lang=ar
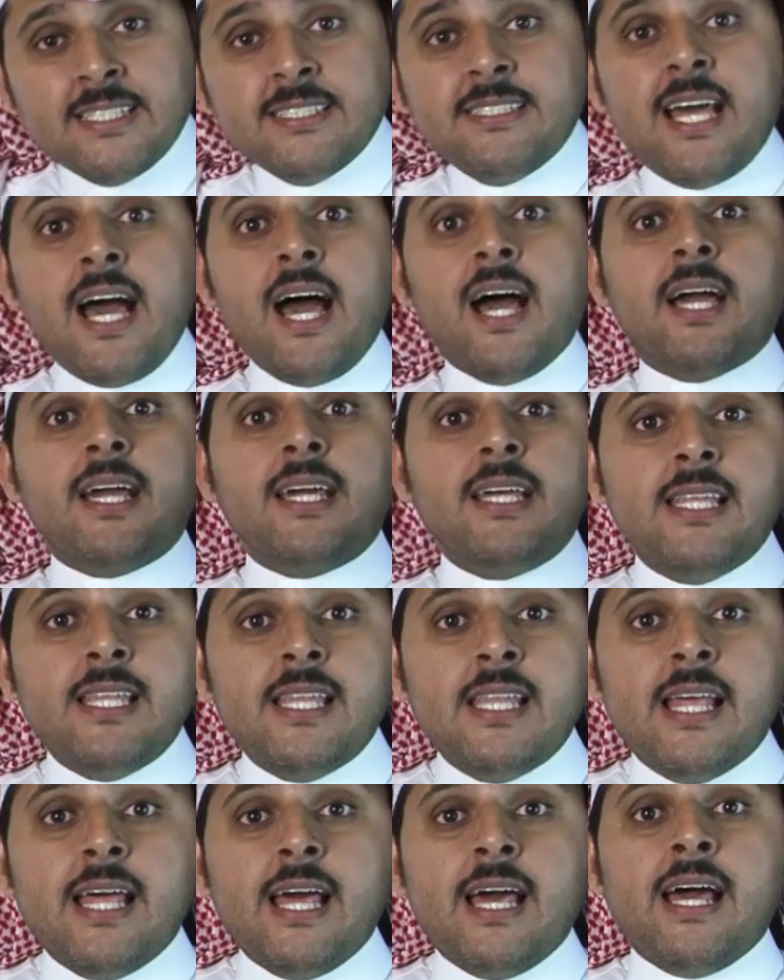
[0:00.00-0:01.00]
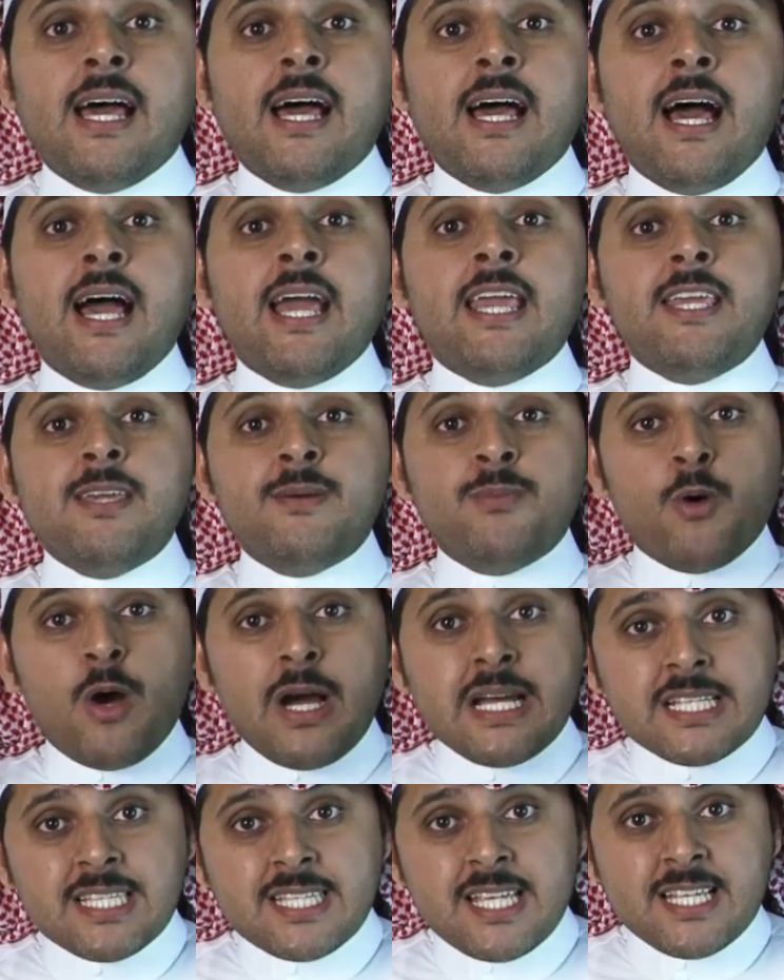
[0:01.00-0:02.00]
داخل أي
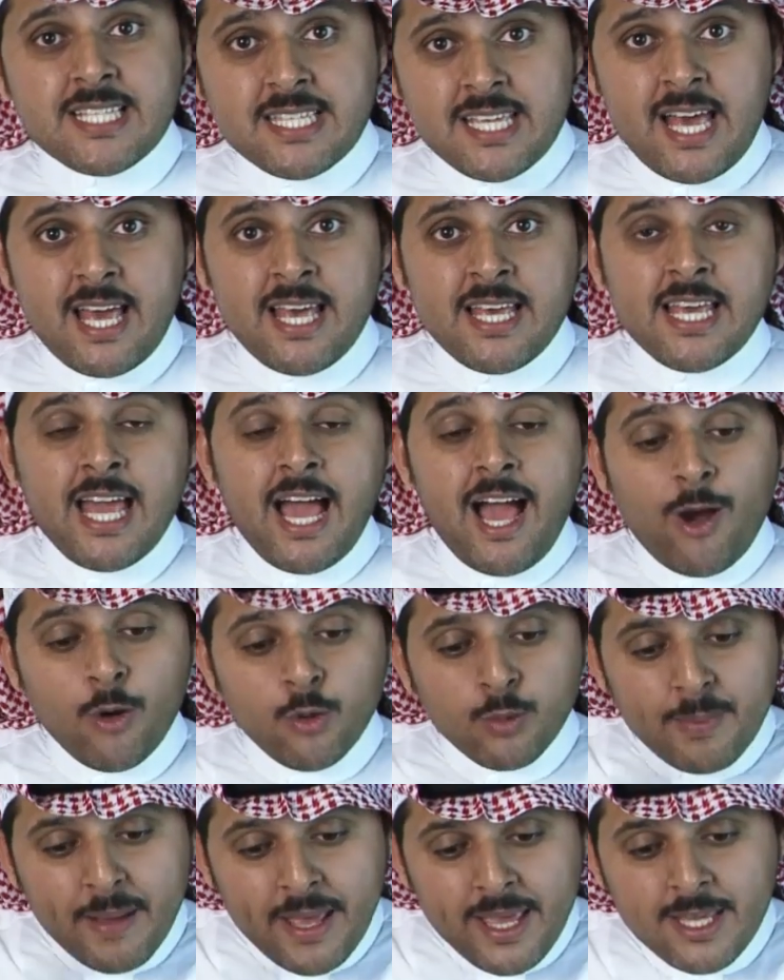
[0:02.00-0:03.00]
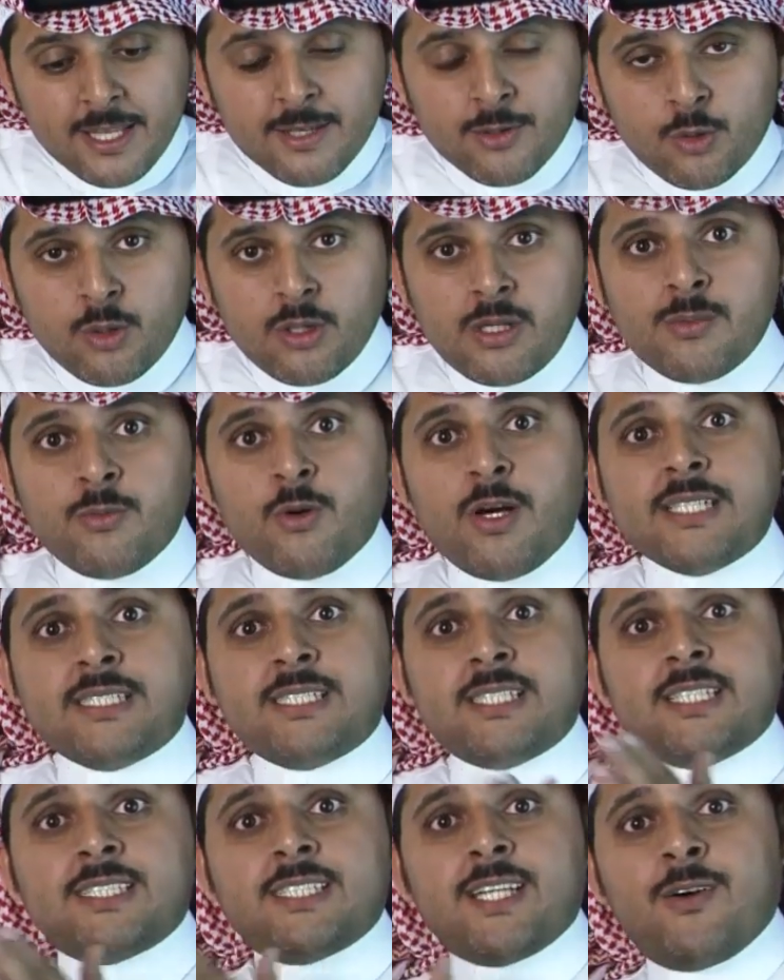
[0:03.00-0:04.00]
مؤسسة أو بين كل
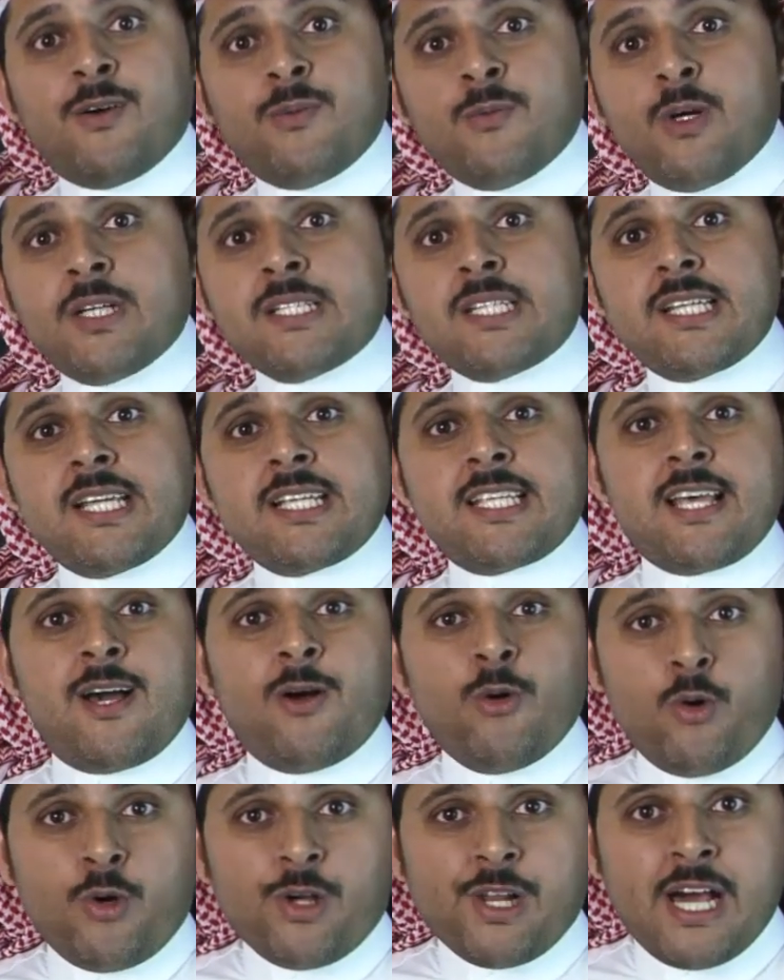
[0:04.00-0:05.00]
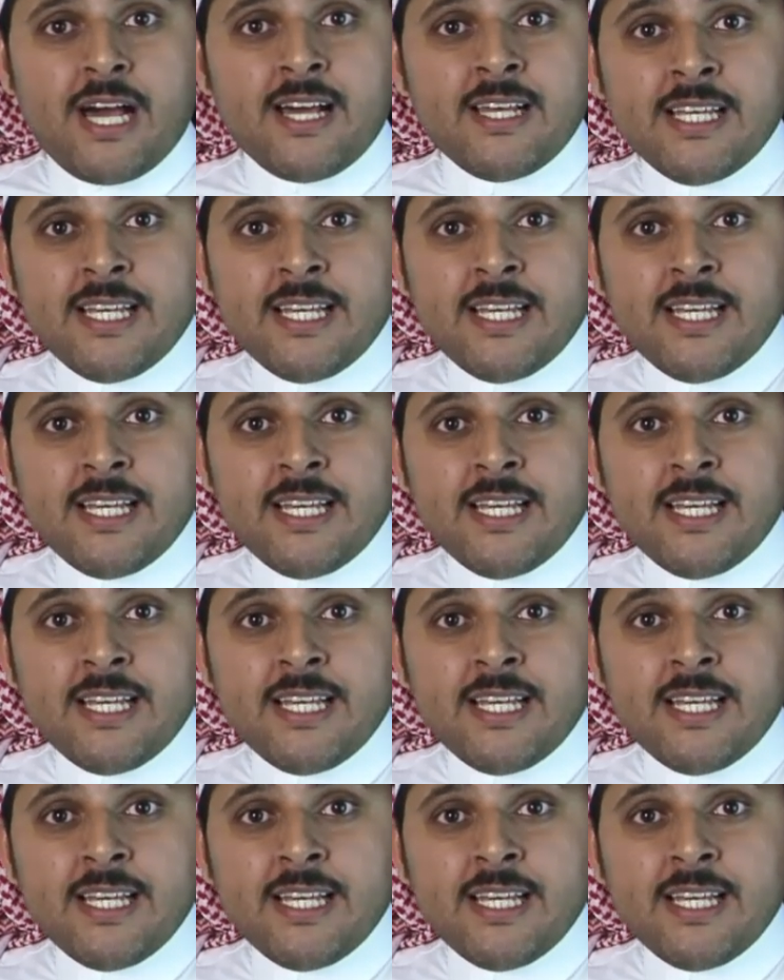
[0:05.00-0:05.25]
مؤسسة ومؤسسة أخرى